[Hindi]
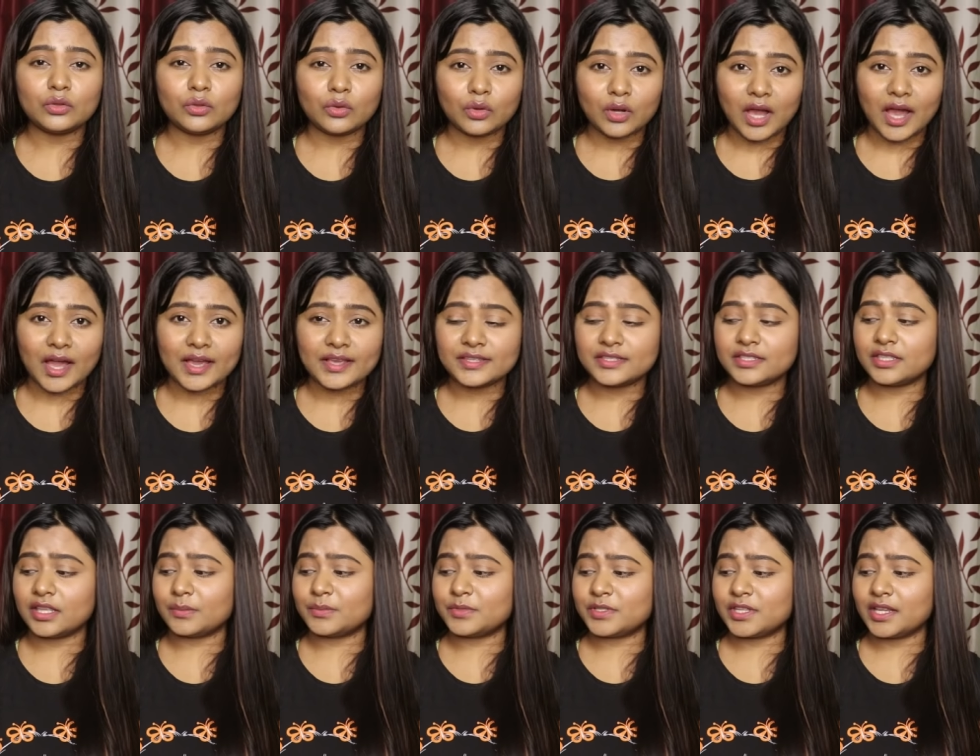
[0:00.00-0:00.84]
तो
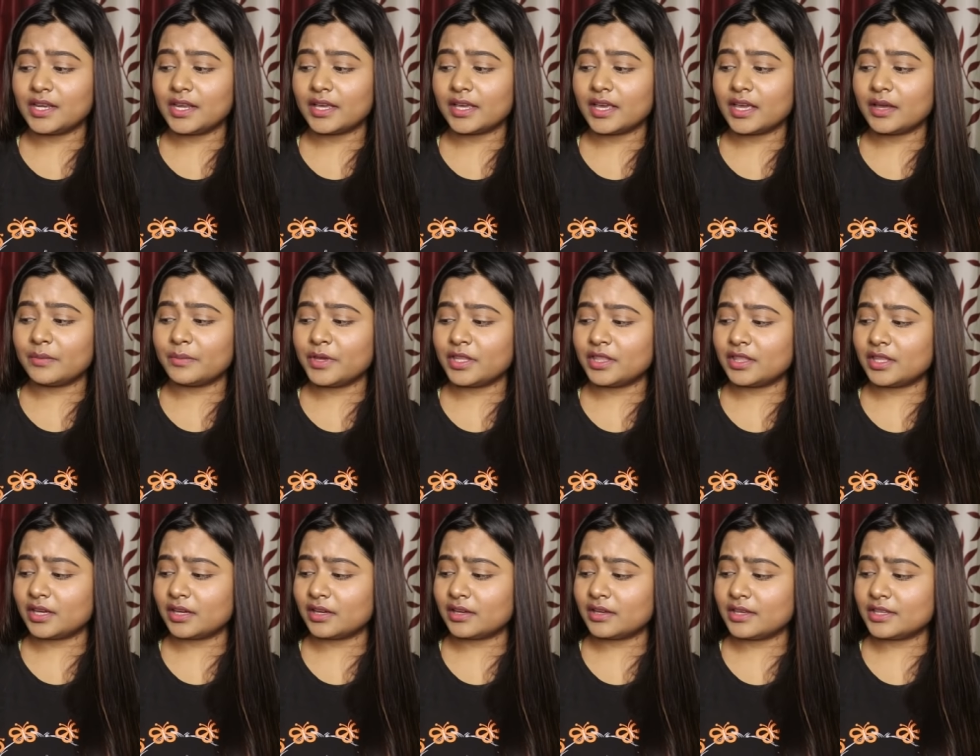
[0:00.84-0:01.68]
गाइस तब से लेके अभी
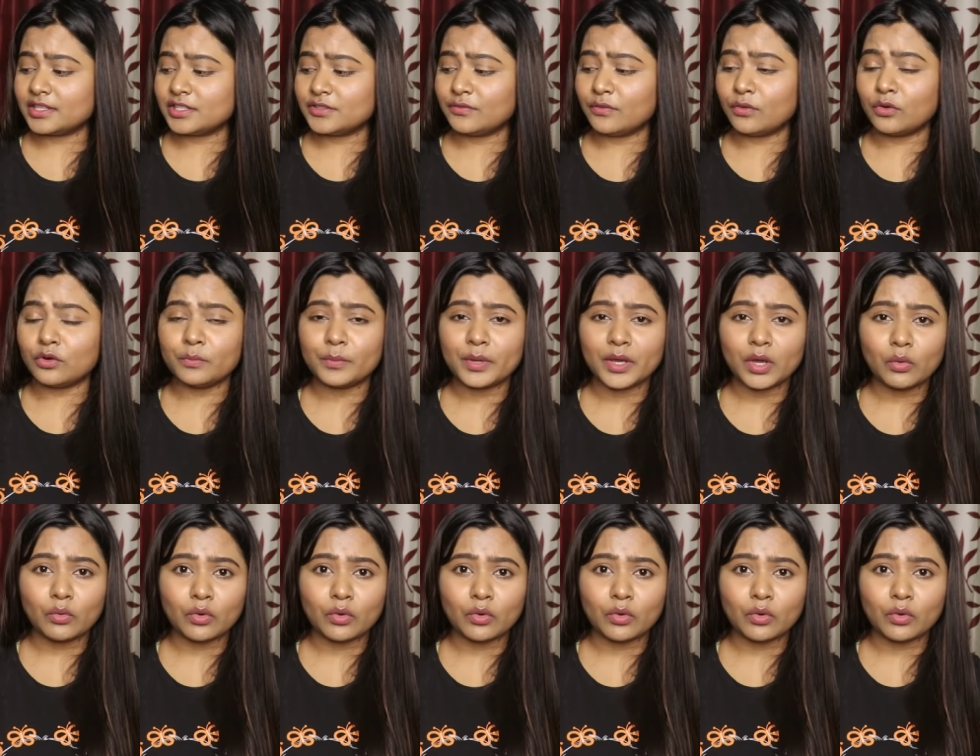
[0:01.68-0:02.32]
तक इस फ़ोन पे